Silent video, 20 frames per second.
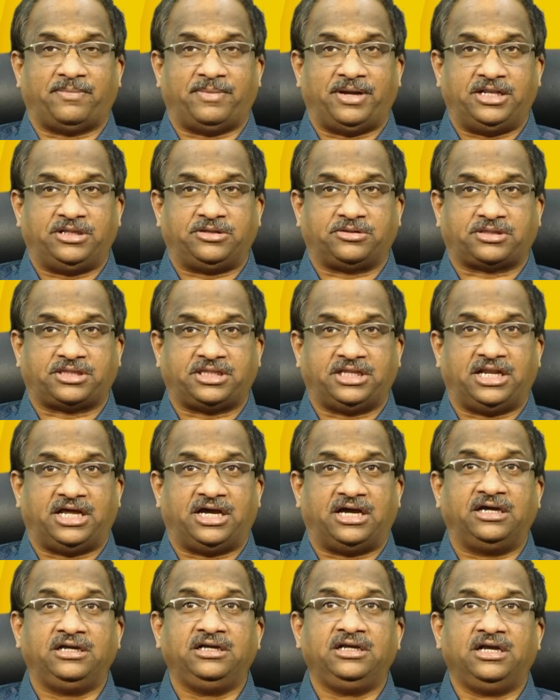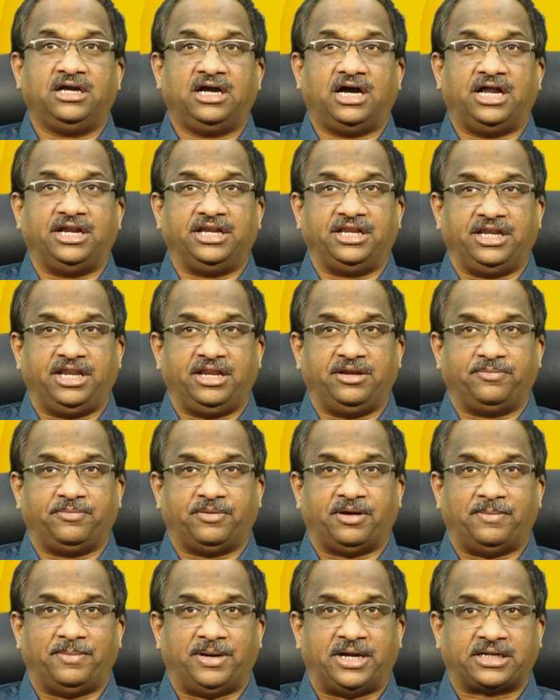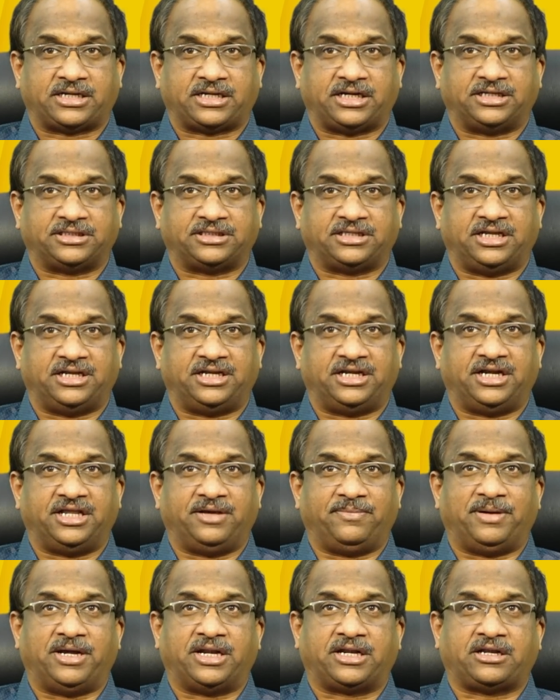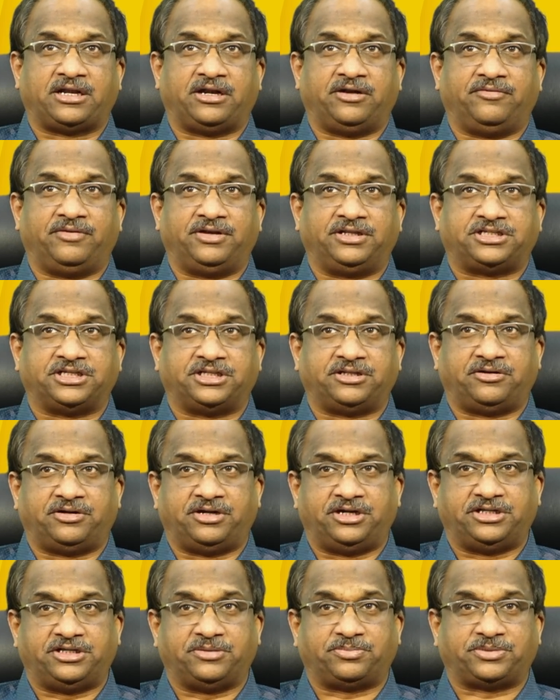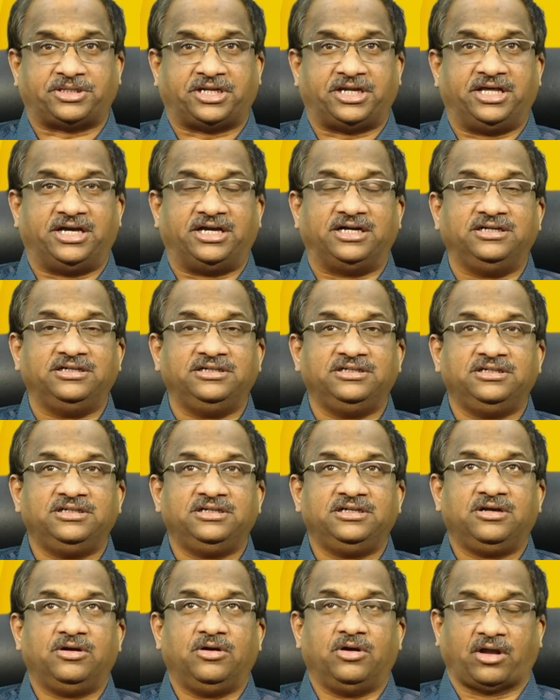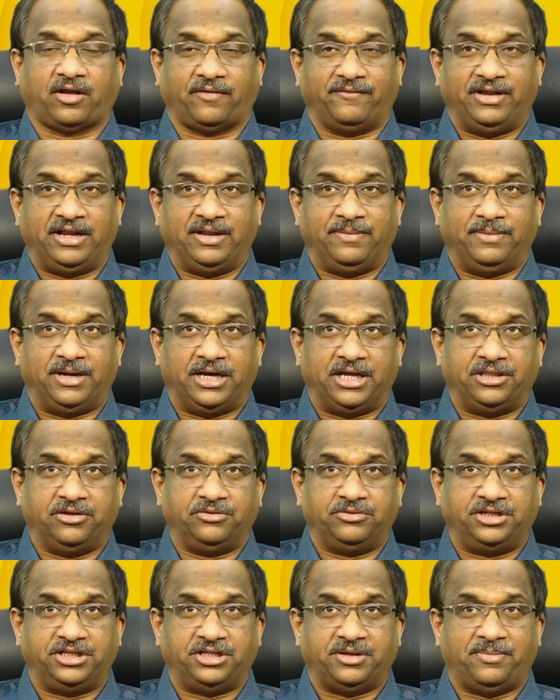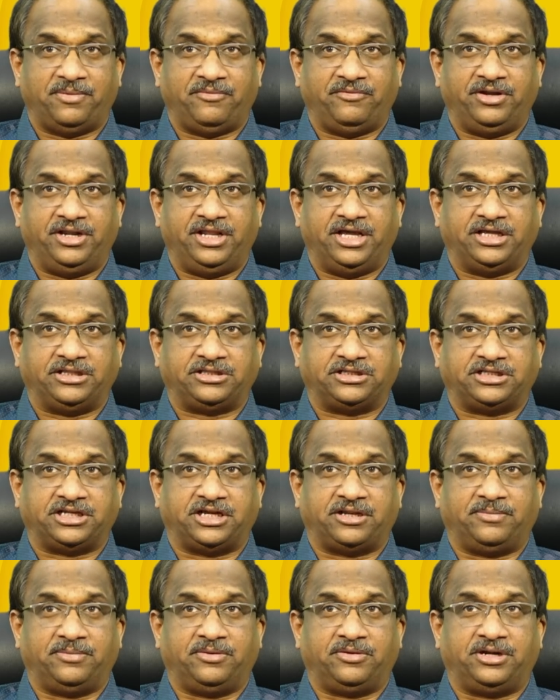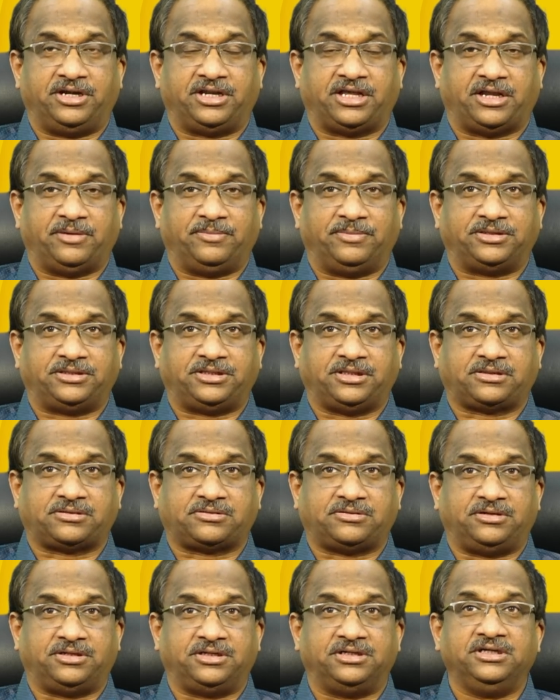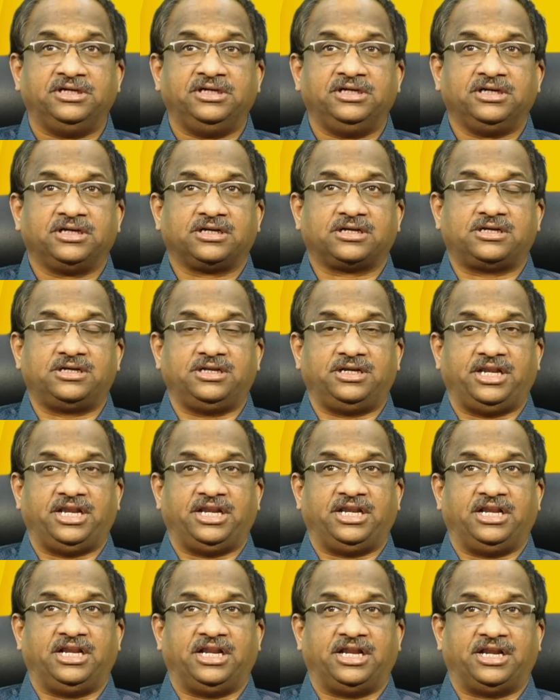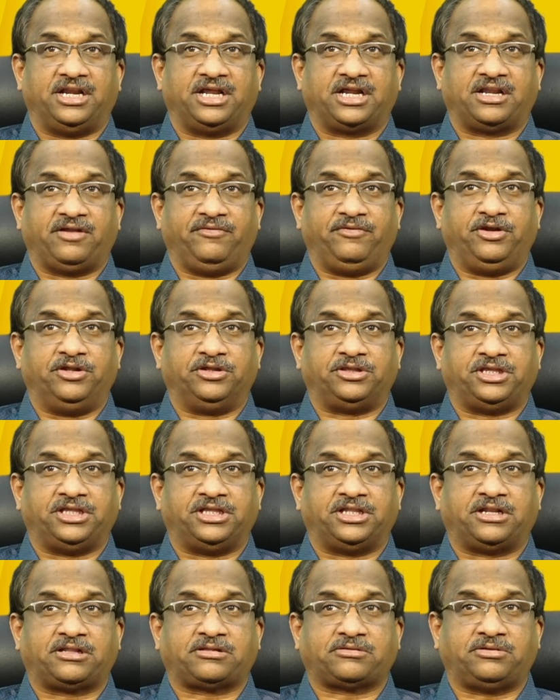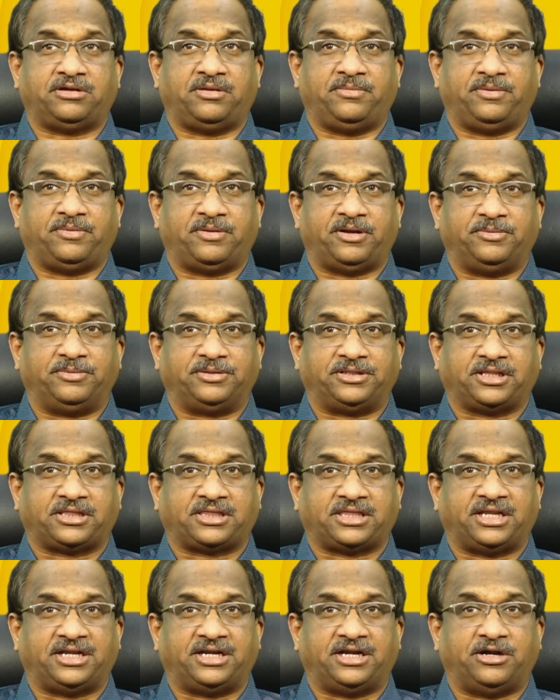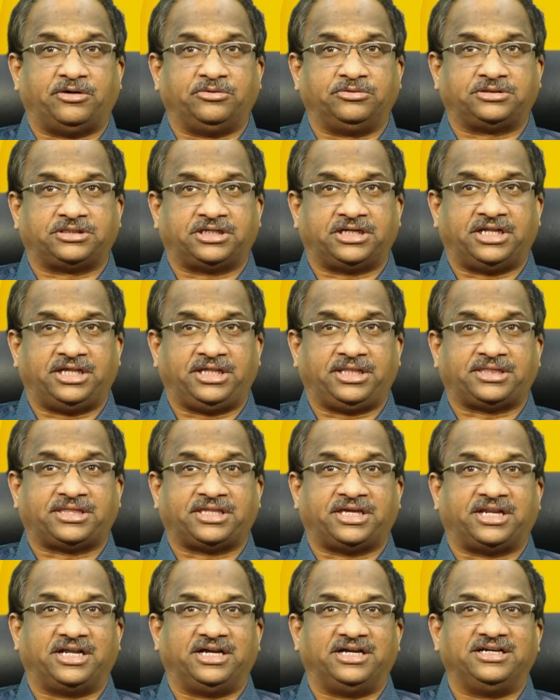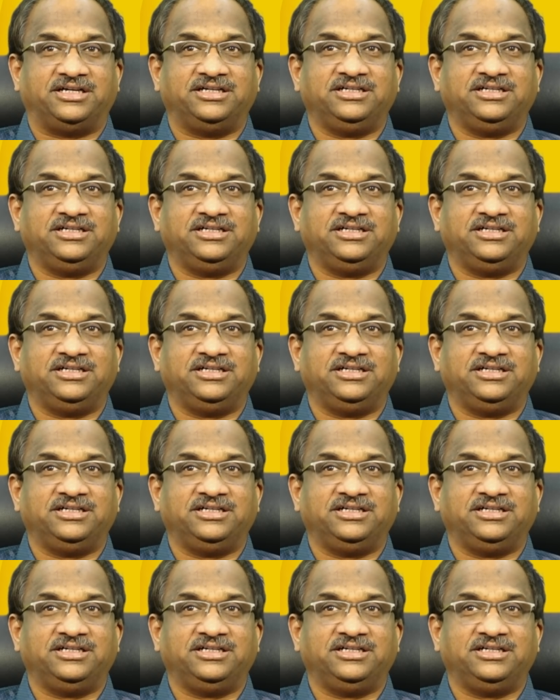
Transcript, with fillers: అమ్మాయిలు చూస్తే ఇలా అని నేను మాట్లాడతా అన్నాడా మాట్లాడమని చంద్రబాబు నాయుడు చెప్తాడా ఒకవేళ మాధవ్ నిజమే వీడియో అయితే జగన్మోహన్ రెడ్డికి అనుమతి తీసుకొని నేను ఇలా నగ్న వీడియో తీయదలుచుకున్నా మీరు అనుమతిస్తానని అడుగుతాడా ఇస్తారా